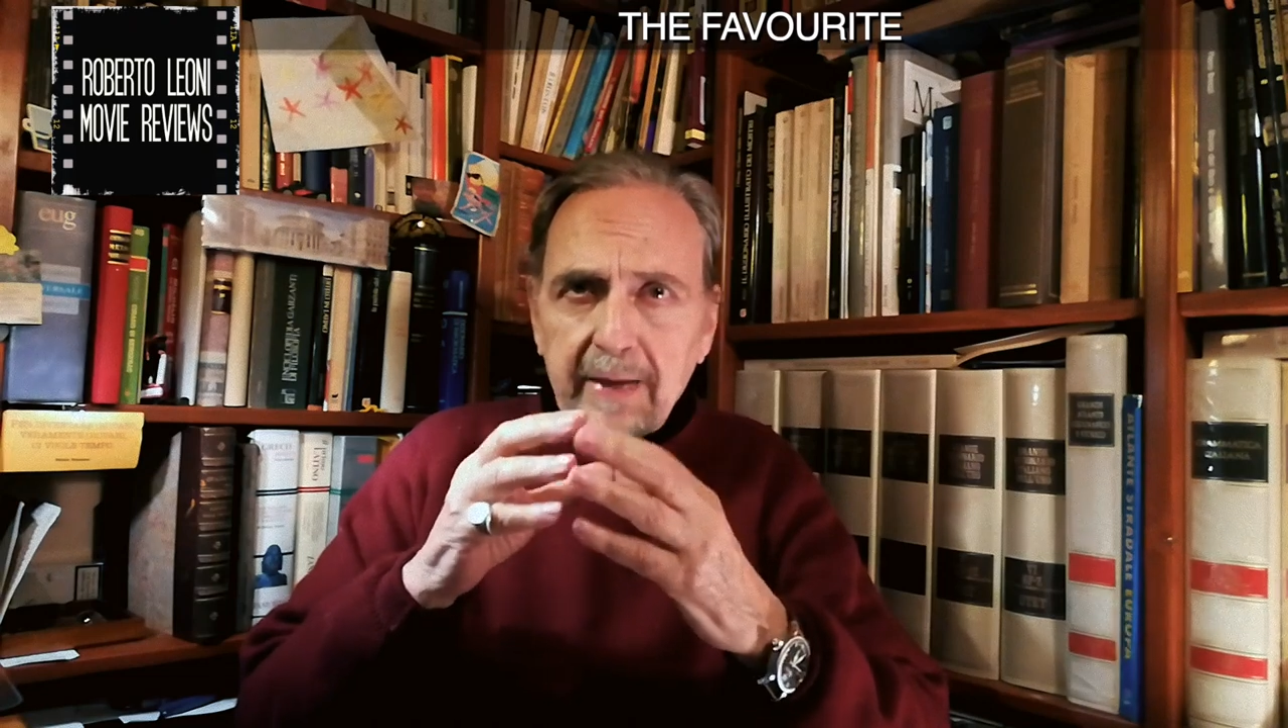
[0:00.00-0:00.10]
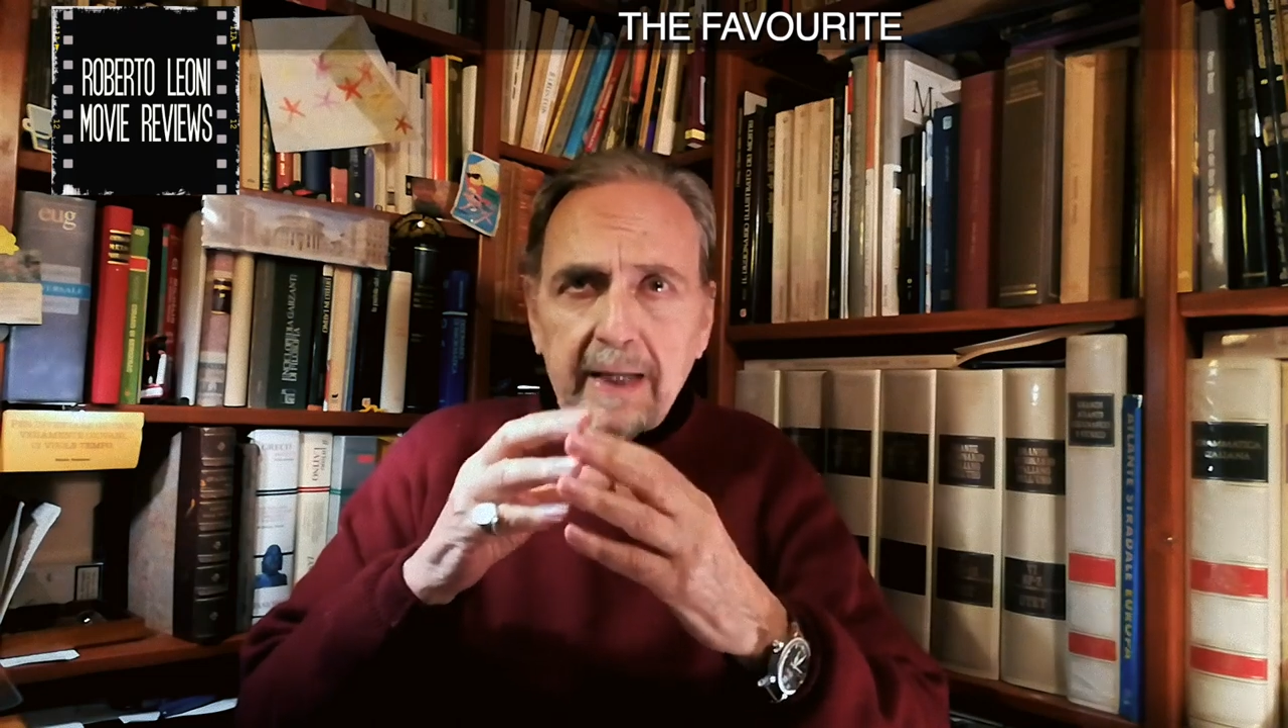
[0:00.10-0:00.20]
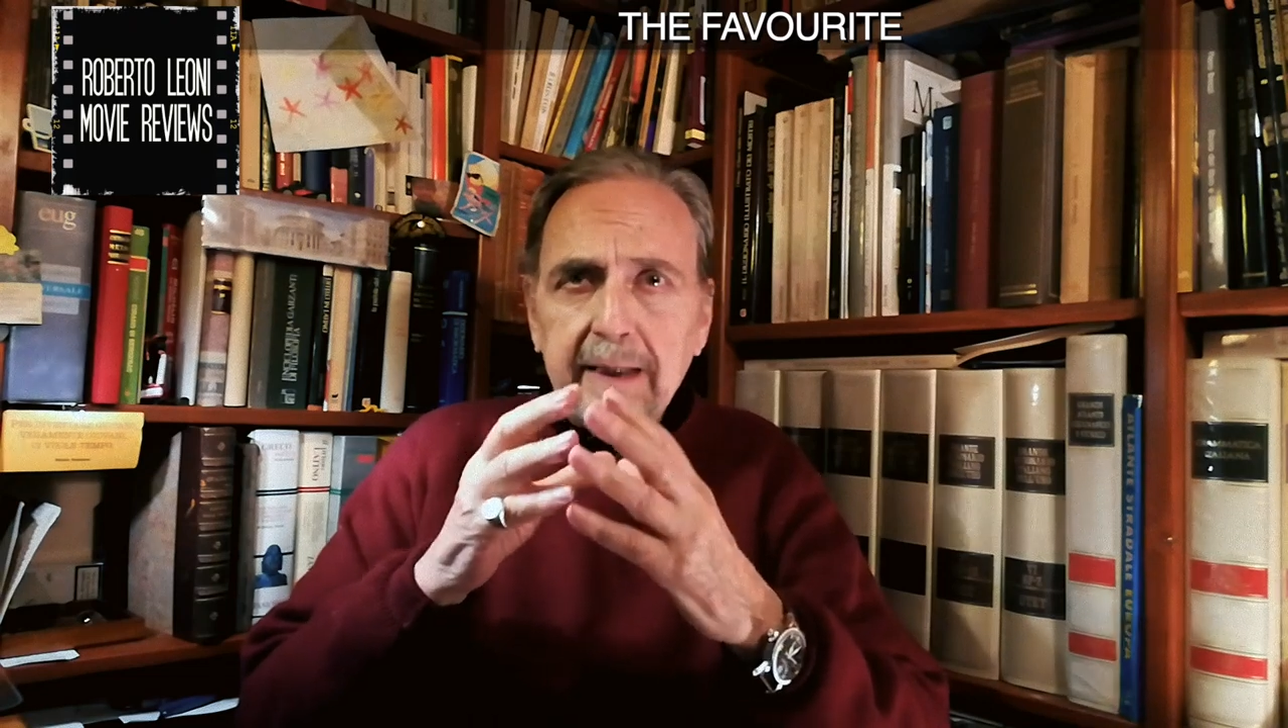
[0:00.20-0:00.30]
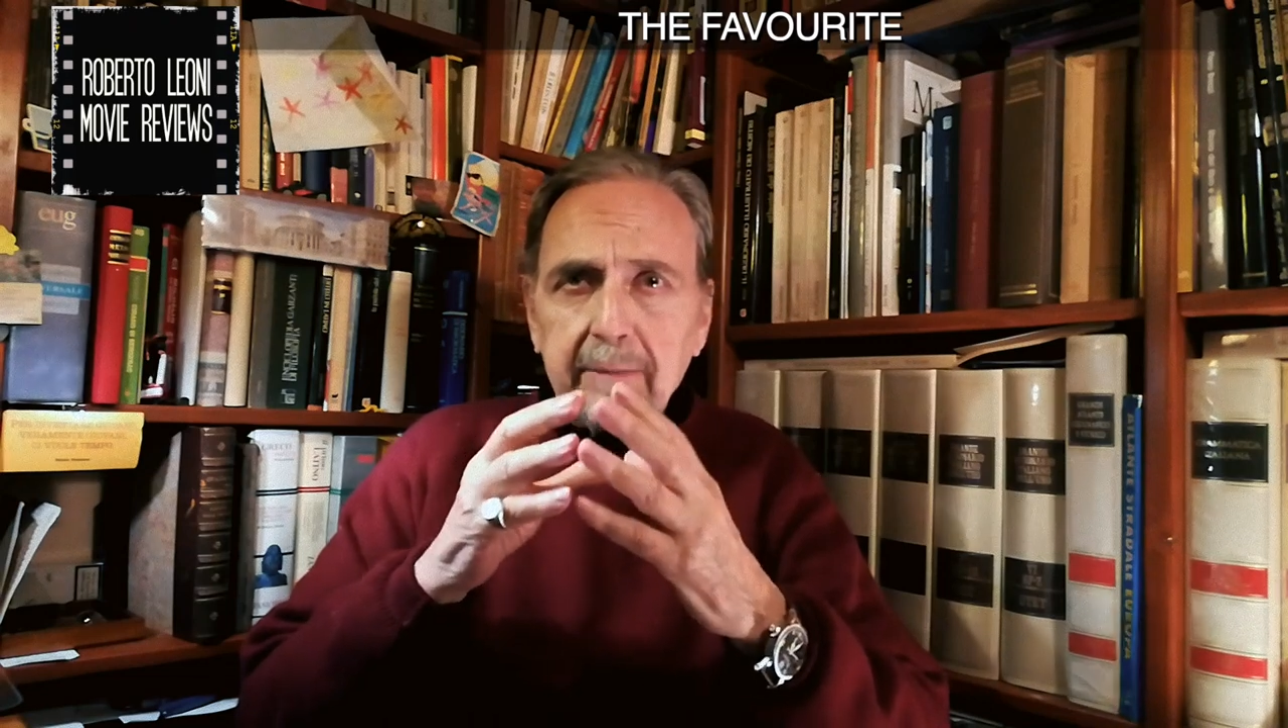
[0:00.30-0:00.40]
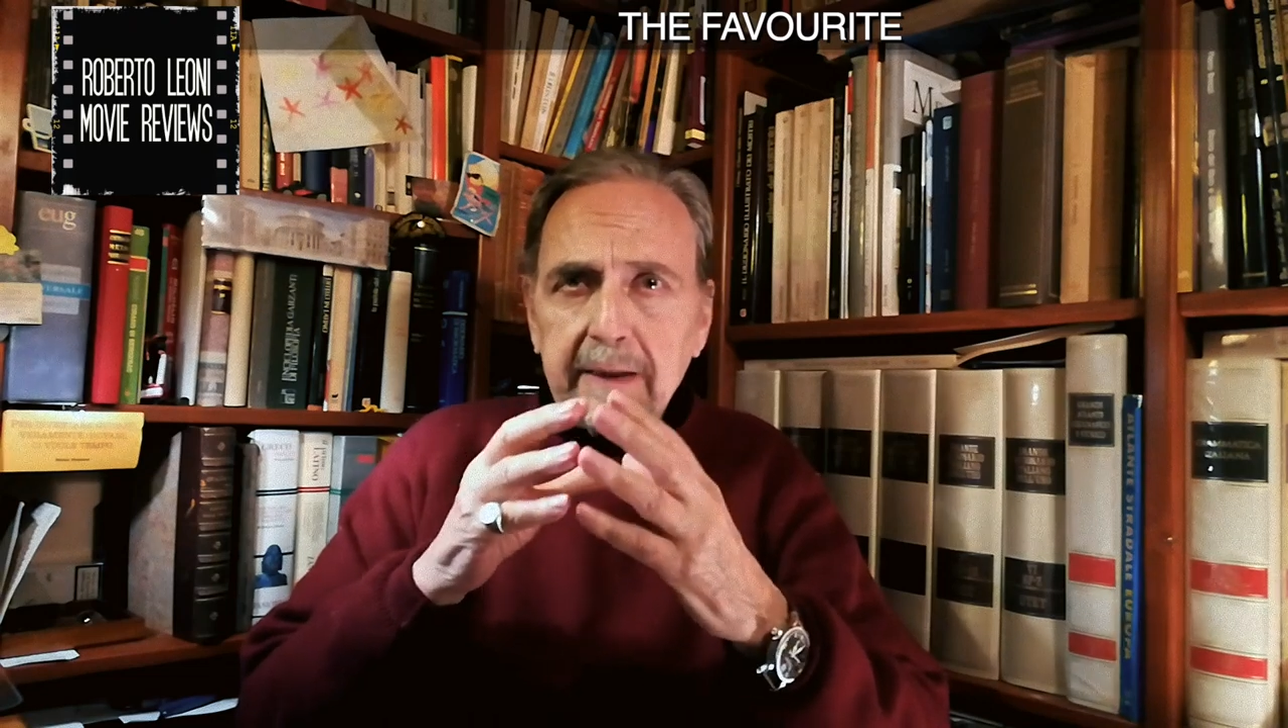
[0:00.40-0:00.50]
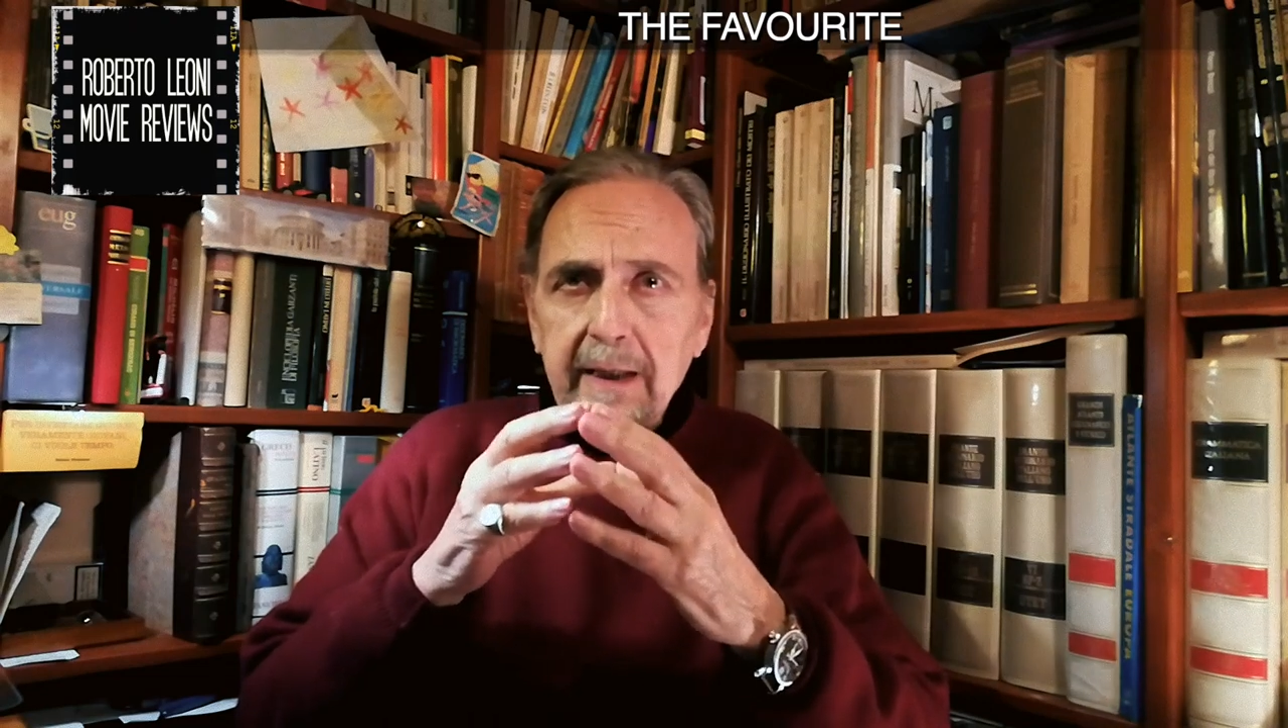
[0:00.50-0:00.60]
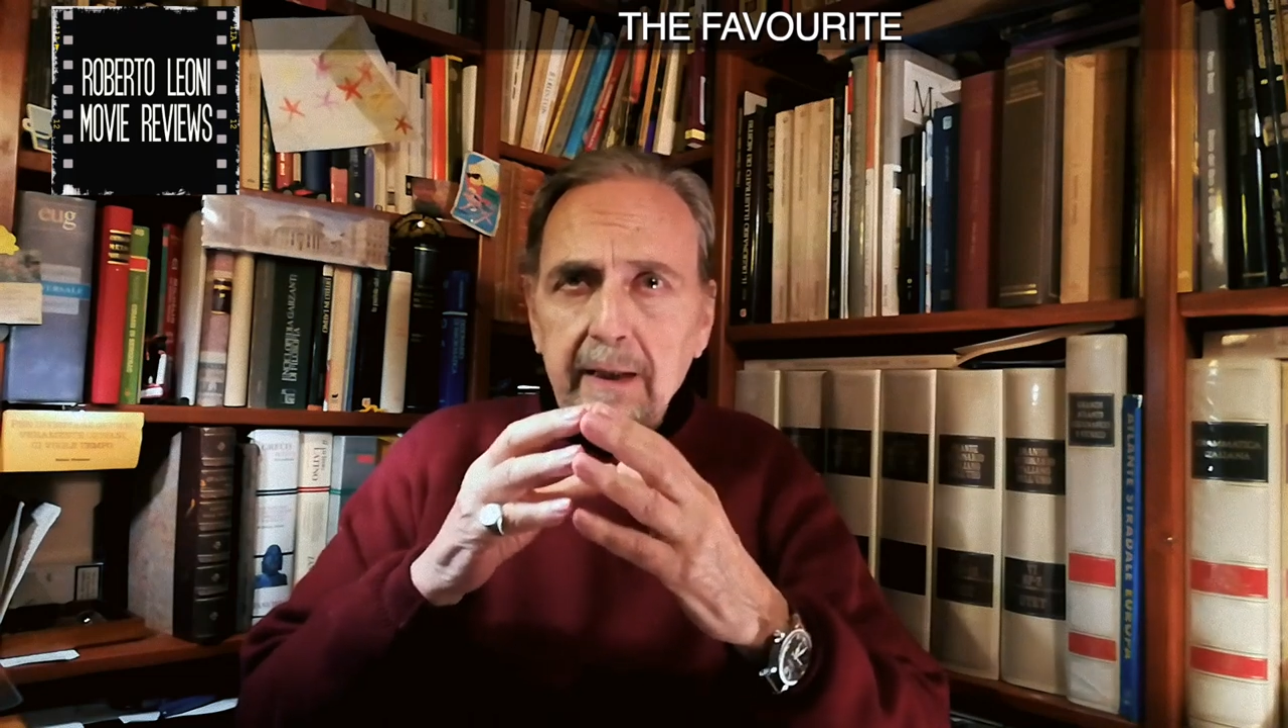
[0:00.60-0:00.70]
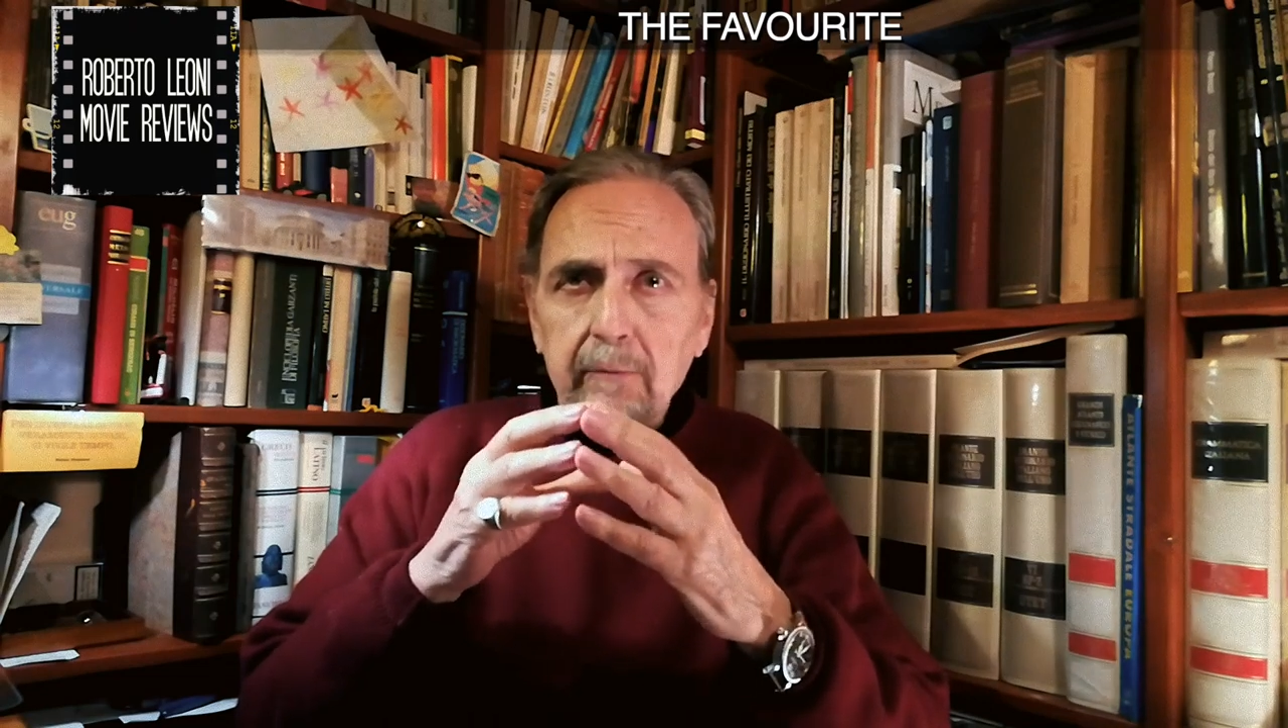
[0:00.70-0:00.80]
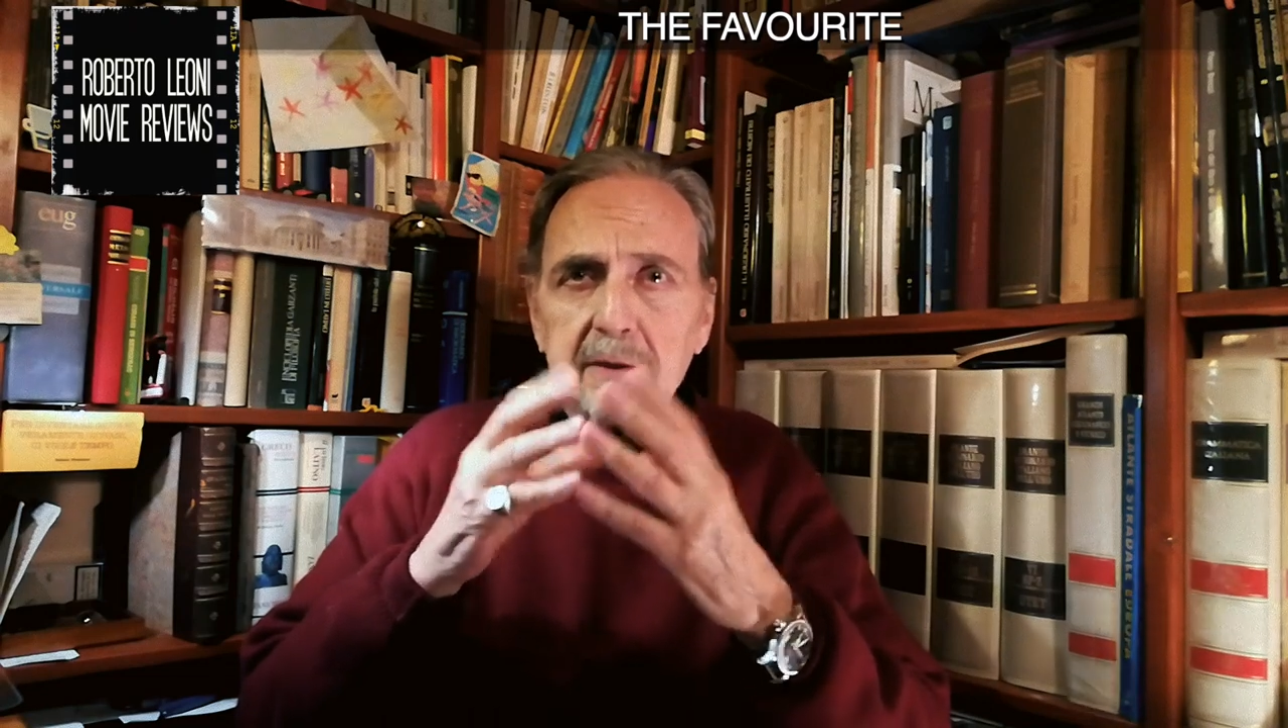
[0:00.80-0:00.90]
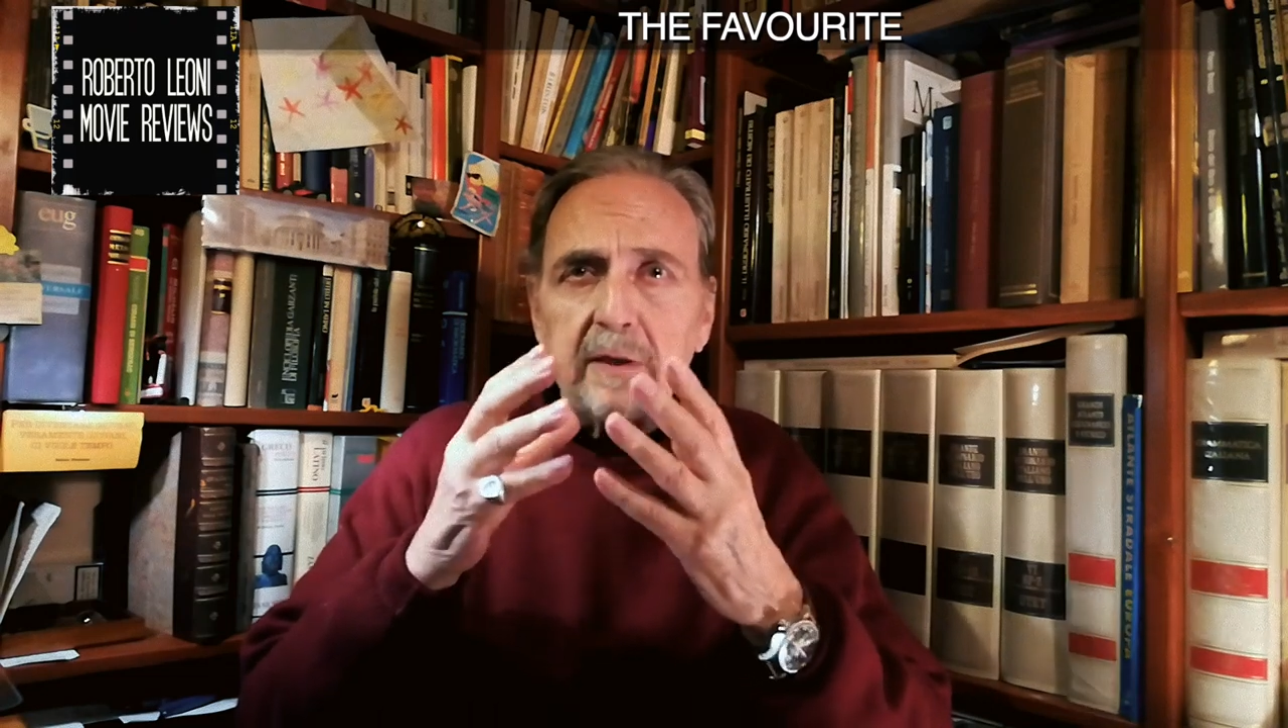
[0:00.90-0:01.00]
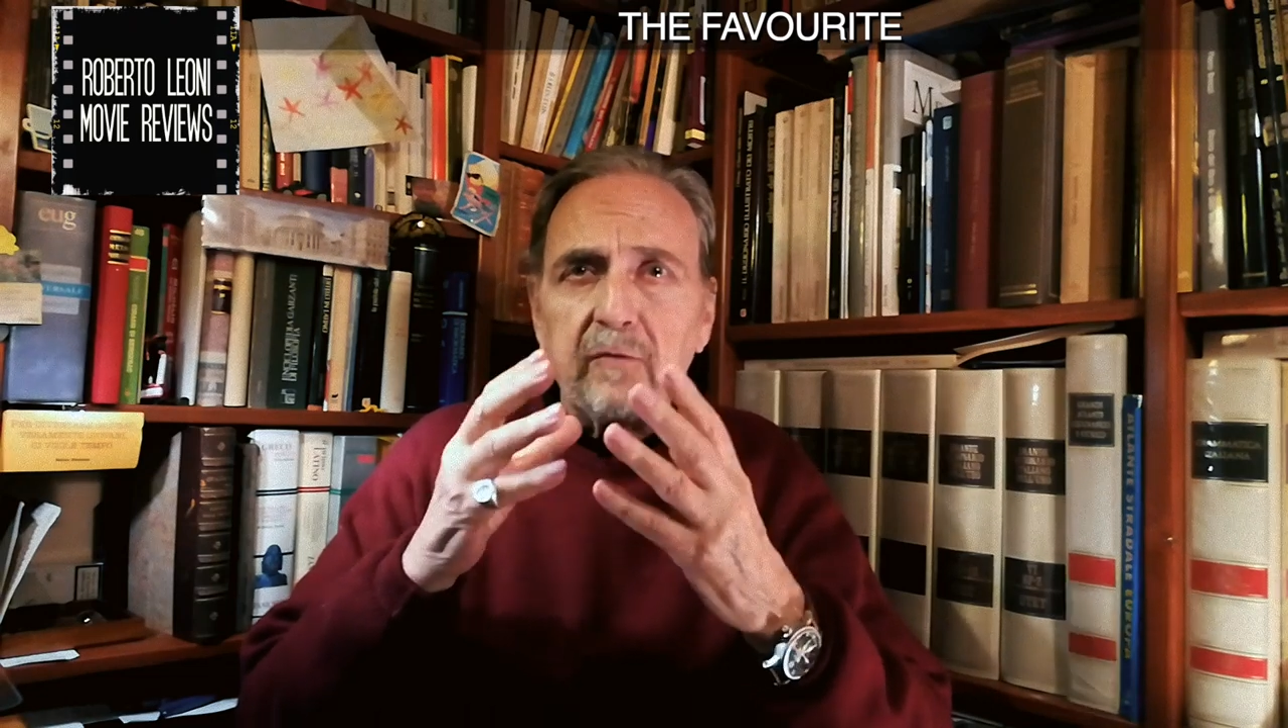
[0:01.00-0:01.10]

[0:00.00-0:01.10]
anche perché questi